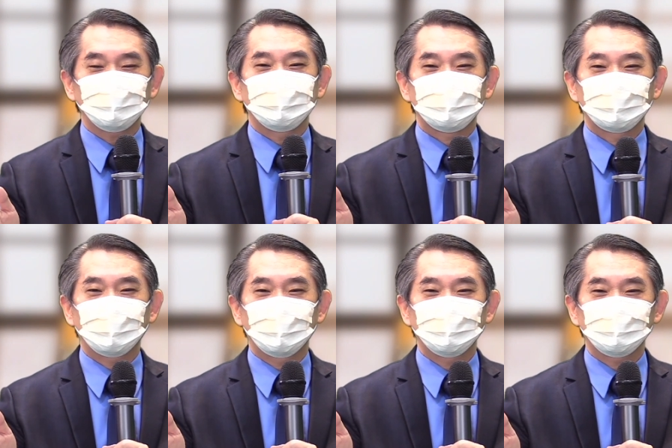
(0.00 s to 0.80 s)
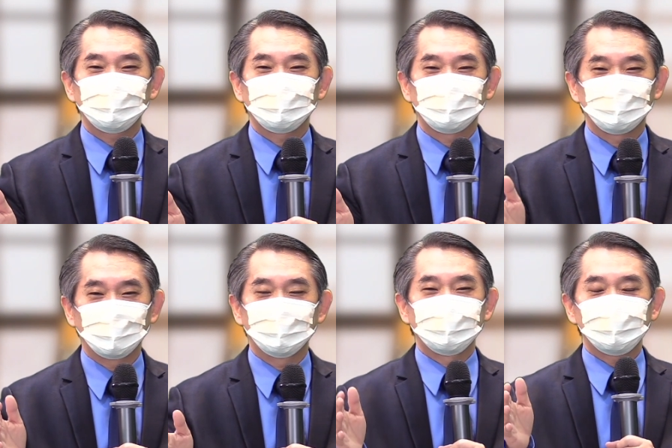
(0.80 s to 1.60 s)
你成功，
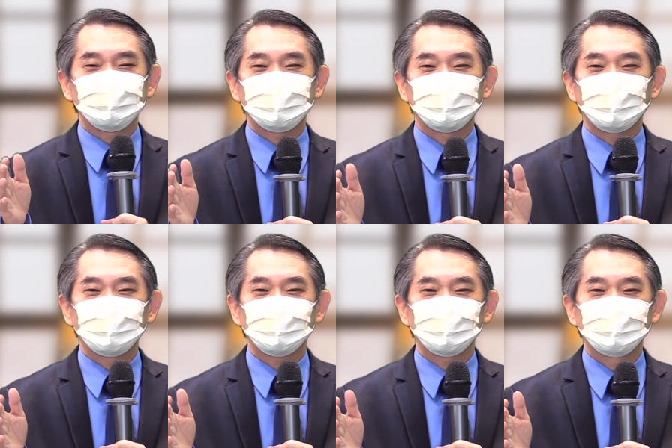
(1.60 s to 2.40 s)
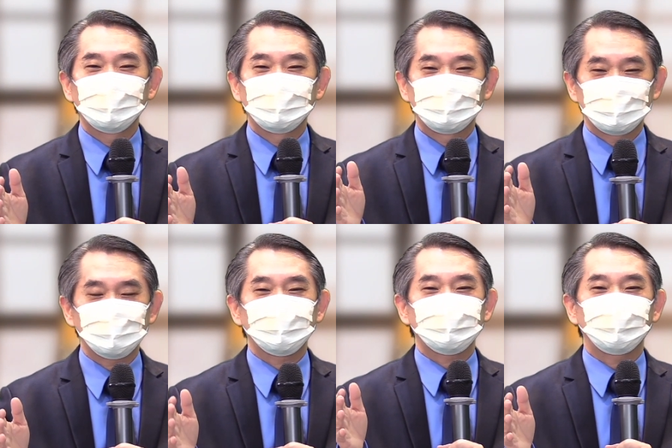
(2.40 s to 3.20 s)
我们就成功，这
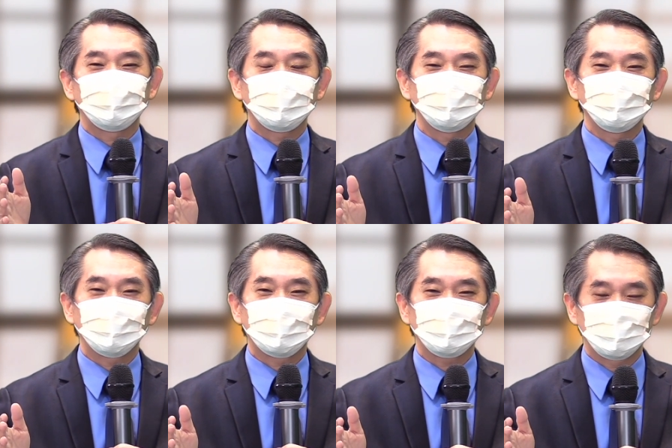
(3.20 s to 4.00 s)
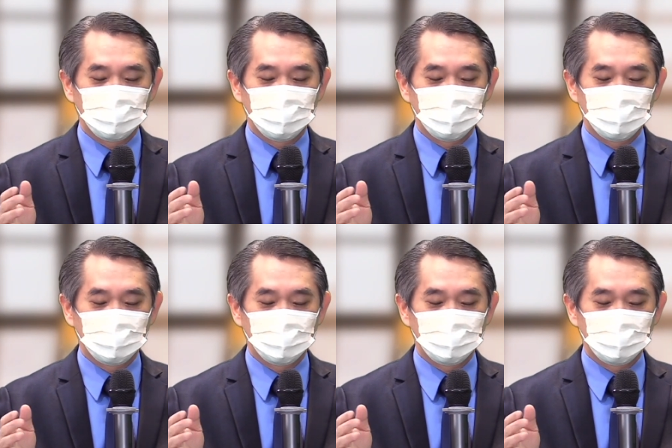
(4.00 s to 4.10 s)
就是我们的目标。